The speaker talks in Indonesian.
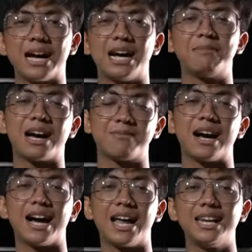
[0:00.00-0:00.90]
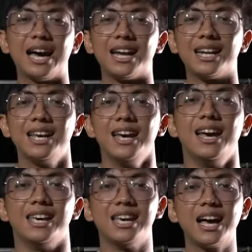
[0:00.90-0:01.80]
makan-makan dan
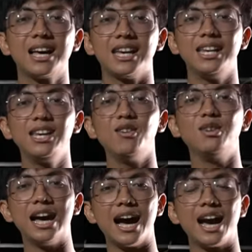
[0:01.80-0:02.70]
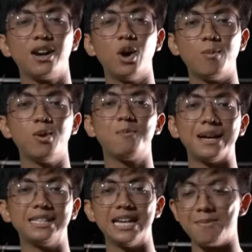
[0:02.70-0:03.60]
ya ini udah
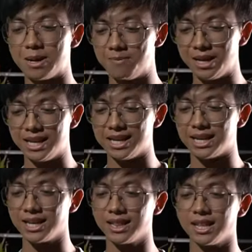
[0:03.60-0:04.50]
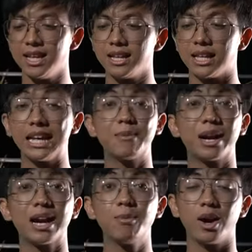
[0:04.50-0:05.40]
24 jam lebih dikit. Kita
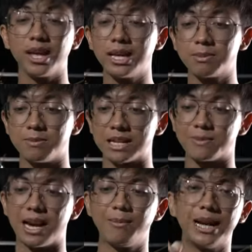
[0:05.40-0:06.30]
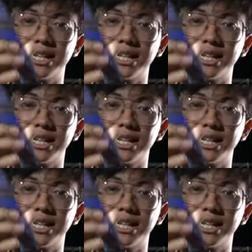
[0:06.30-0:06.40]
kemarin kan mulainya jam 11 malam